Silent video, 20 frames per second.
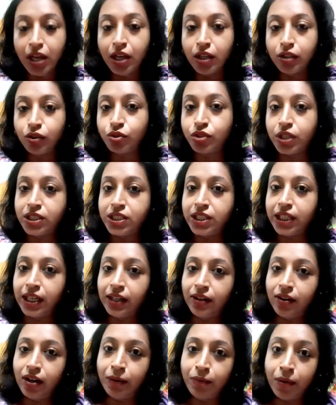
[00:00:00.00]
তো সেই চিকেন
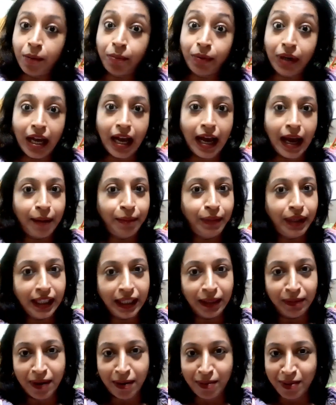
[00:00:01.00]
ললিপপটা আমি
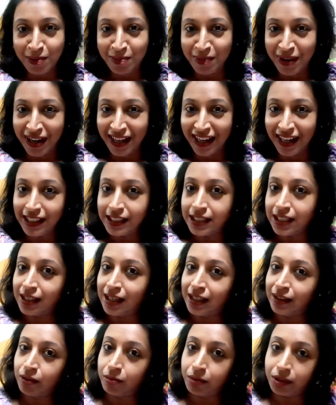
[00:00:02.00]
কিভাবে বানাই
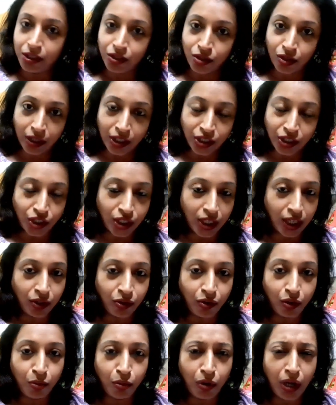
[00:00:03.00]
সেটাই তোমাদের সঙ্গে শেয়ার
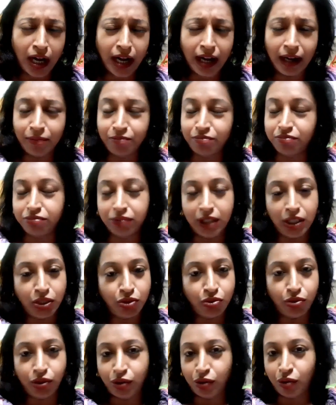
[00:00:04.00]
করব আর
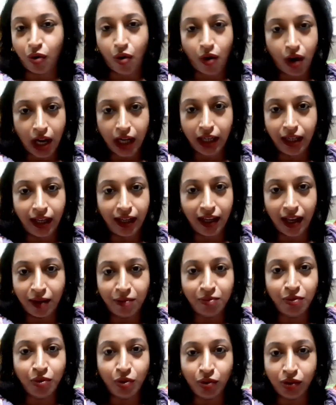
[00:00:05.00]
কিছুই তো করার নেই এই
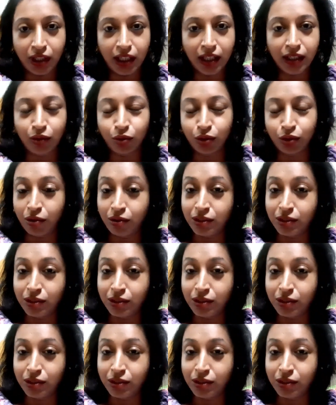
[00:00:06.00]
মুহূর্তে কোথাও